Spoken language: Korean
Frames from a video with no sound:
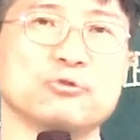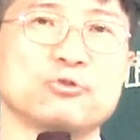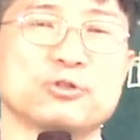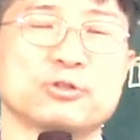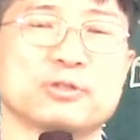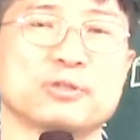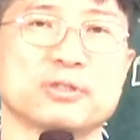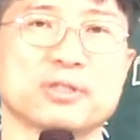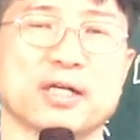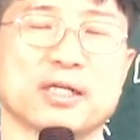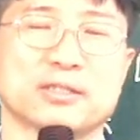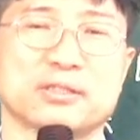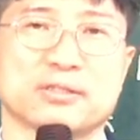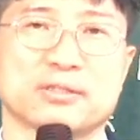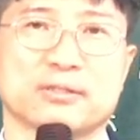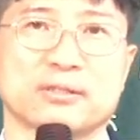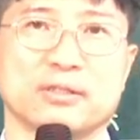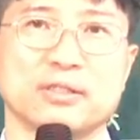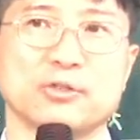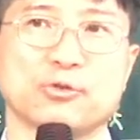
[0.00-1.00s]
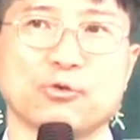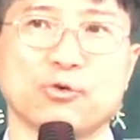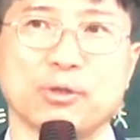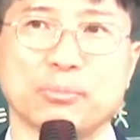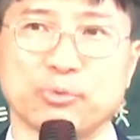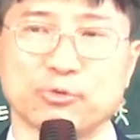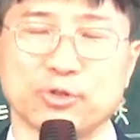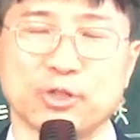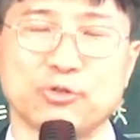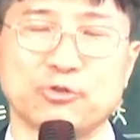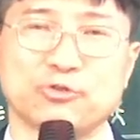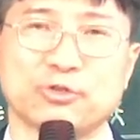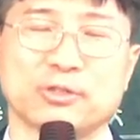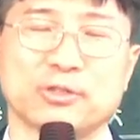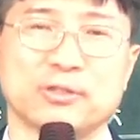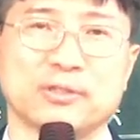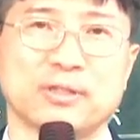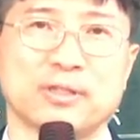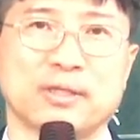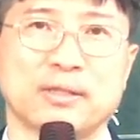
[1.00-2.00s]
눈을 뜨게 하셔서 이 교회에
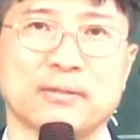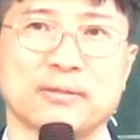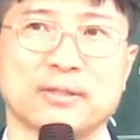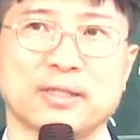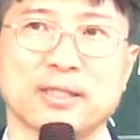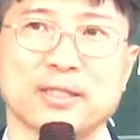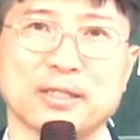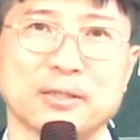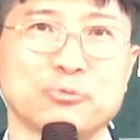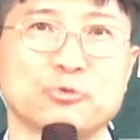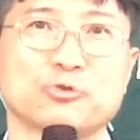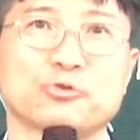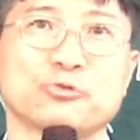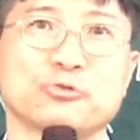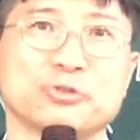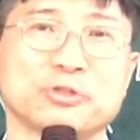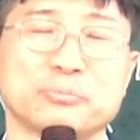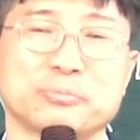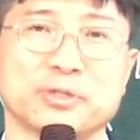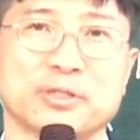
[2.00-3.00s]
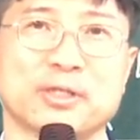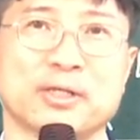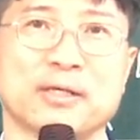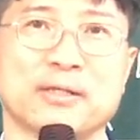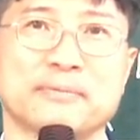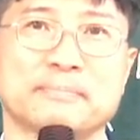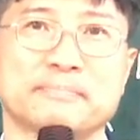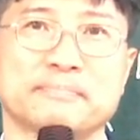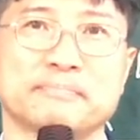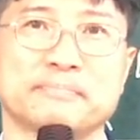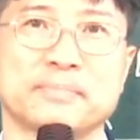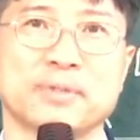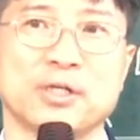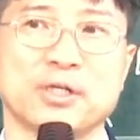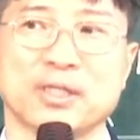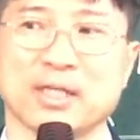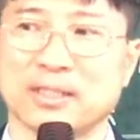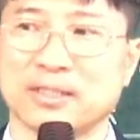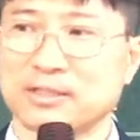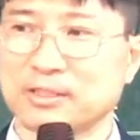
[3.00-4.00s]
보내주셨는데 그러니까 하나님 우스운 겁니까?
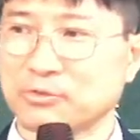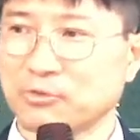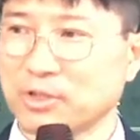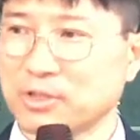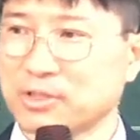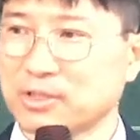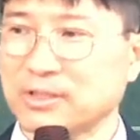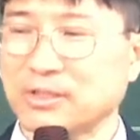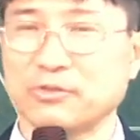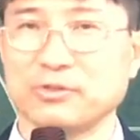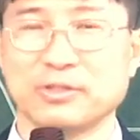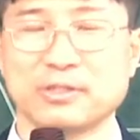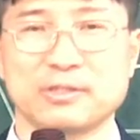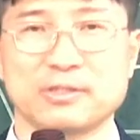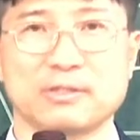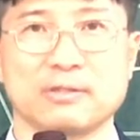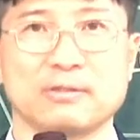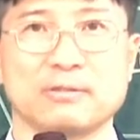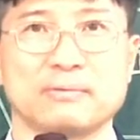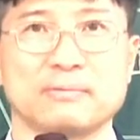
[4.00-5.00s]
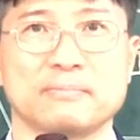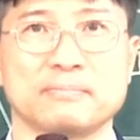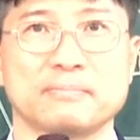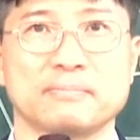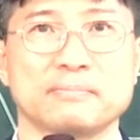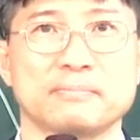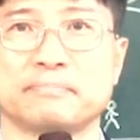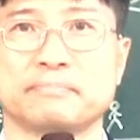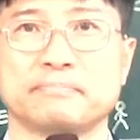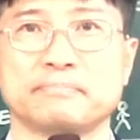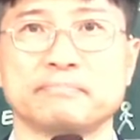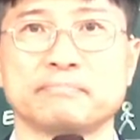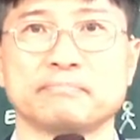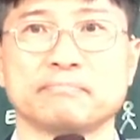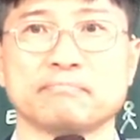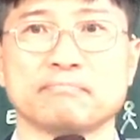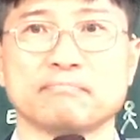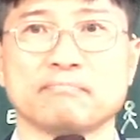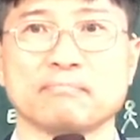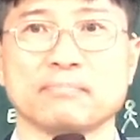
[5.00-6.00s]
간증도 했잖아요. 여기서
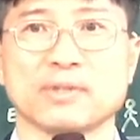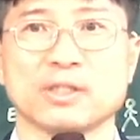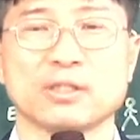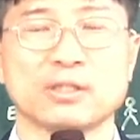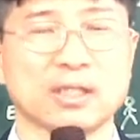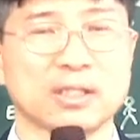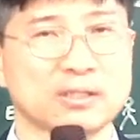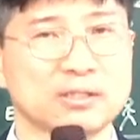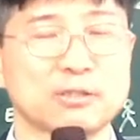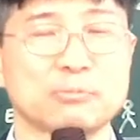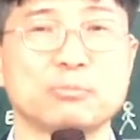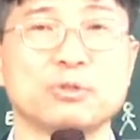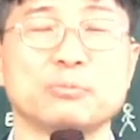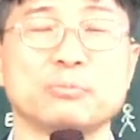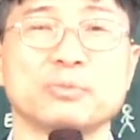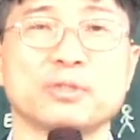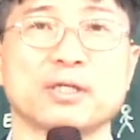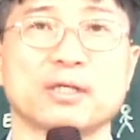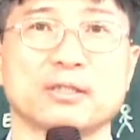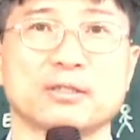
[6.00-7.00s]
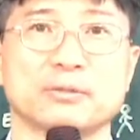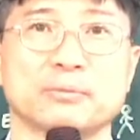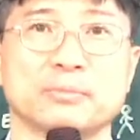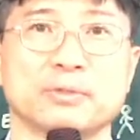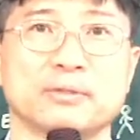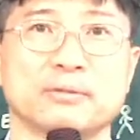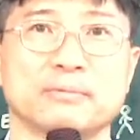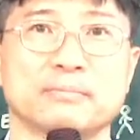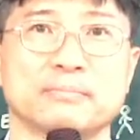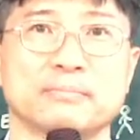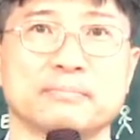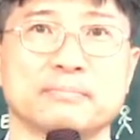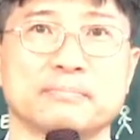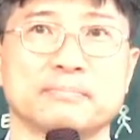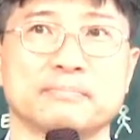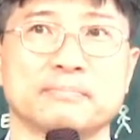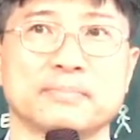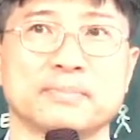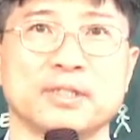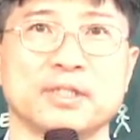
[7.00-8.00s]
그 간증은 뭡니까? 그러면
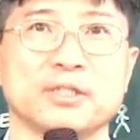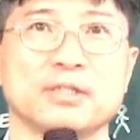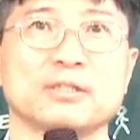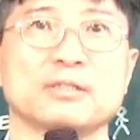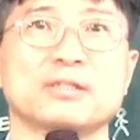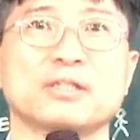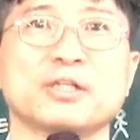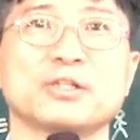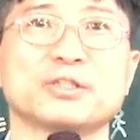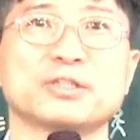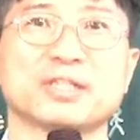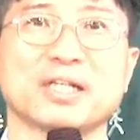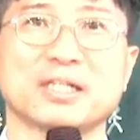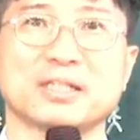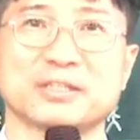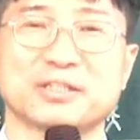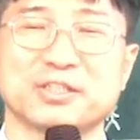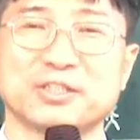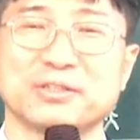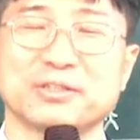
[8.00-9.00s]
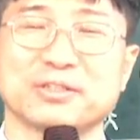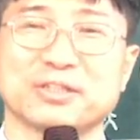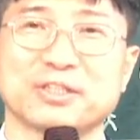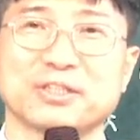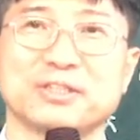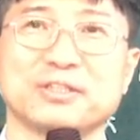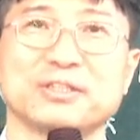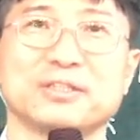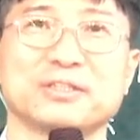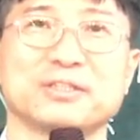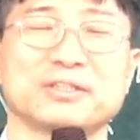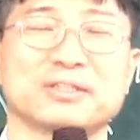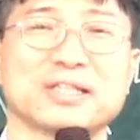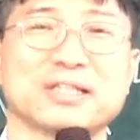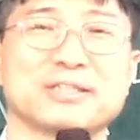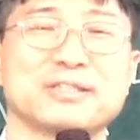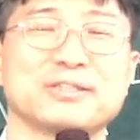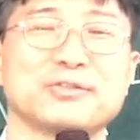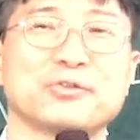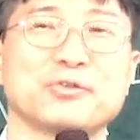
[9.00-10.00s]
그때는 그
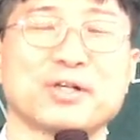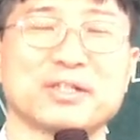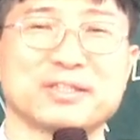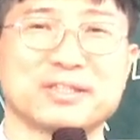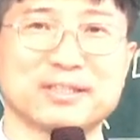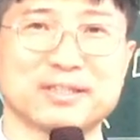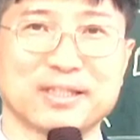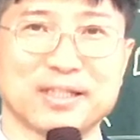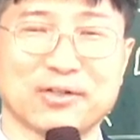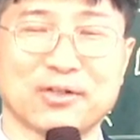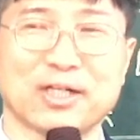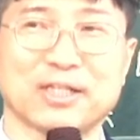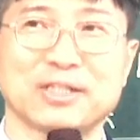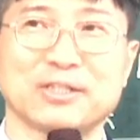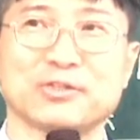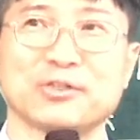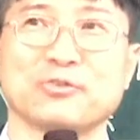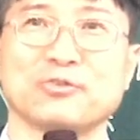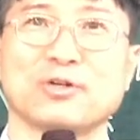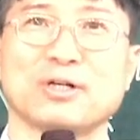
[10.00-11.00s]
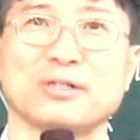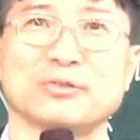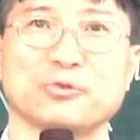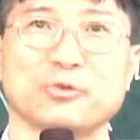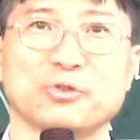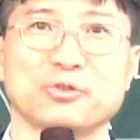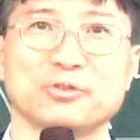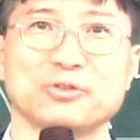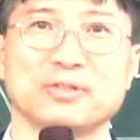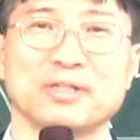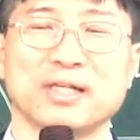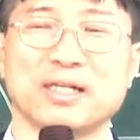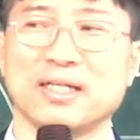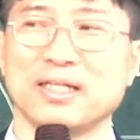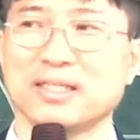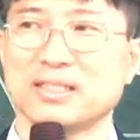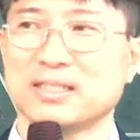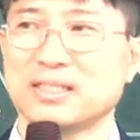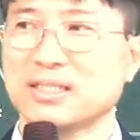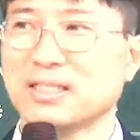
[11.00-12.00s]
사실대로 간증을 했고 하나님께 영광을 돌리는데
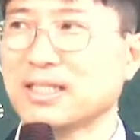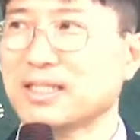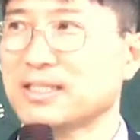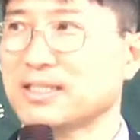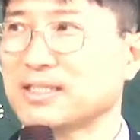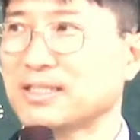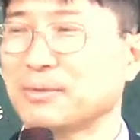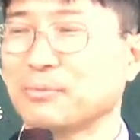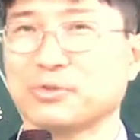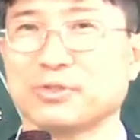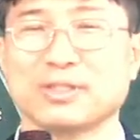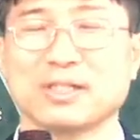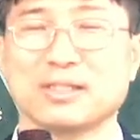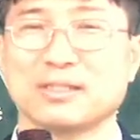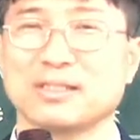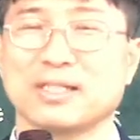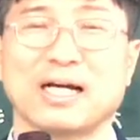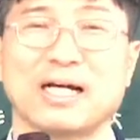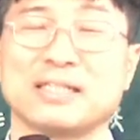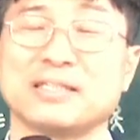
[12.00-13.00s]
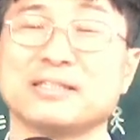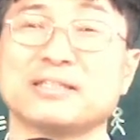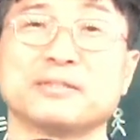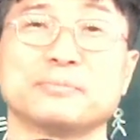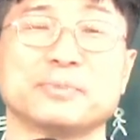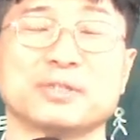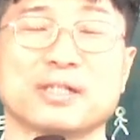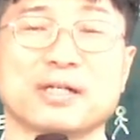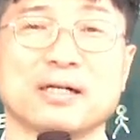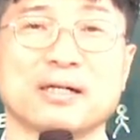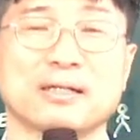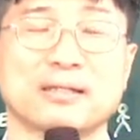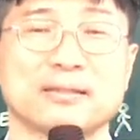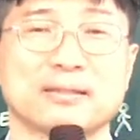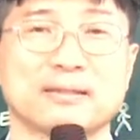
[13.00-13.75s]
시간이 지나 보니까 그게 아닌 겁니까?